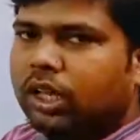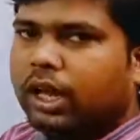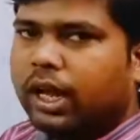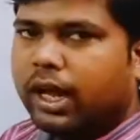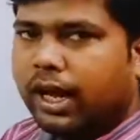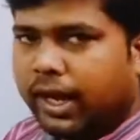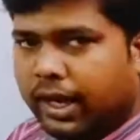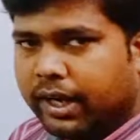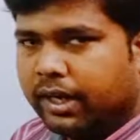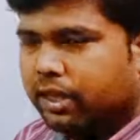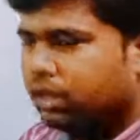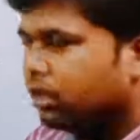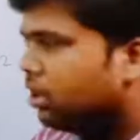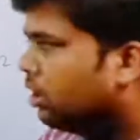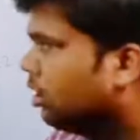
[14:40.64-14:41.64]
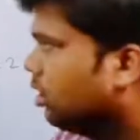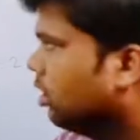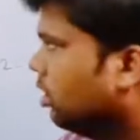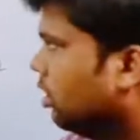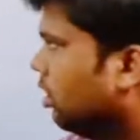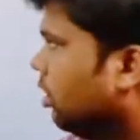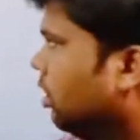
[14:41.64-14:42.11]
एंड
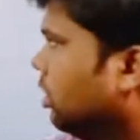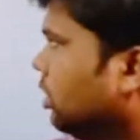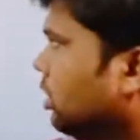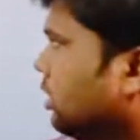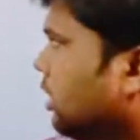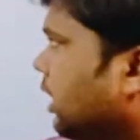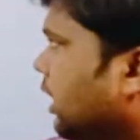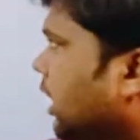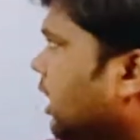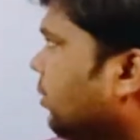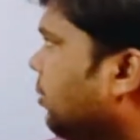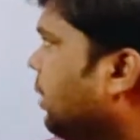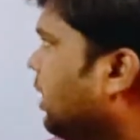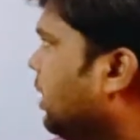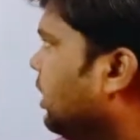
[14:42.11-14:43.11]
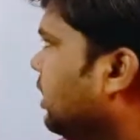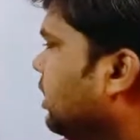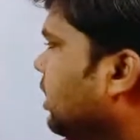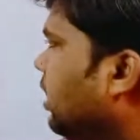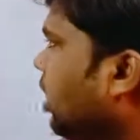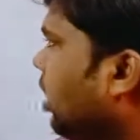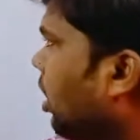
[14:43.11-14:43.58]
सेकेंड
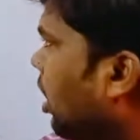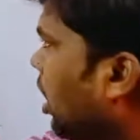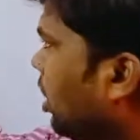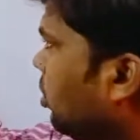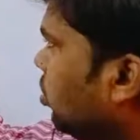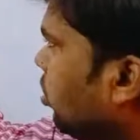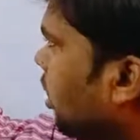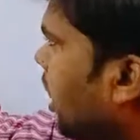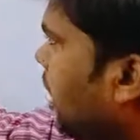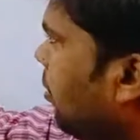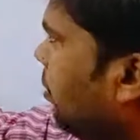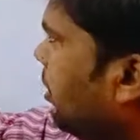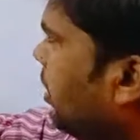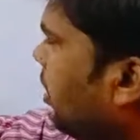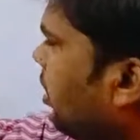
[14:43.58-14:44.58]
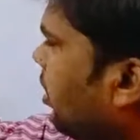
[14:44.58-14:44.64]
प्लेस आल्सो कैन बी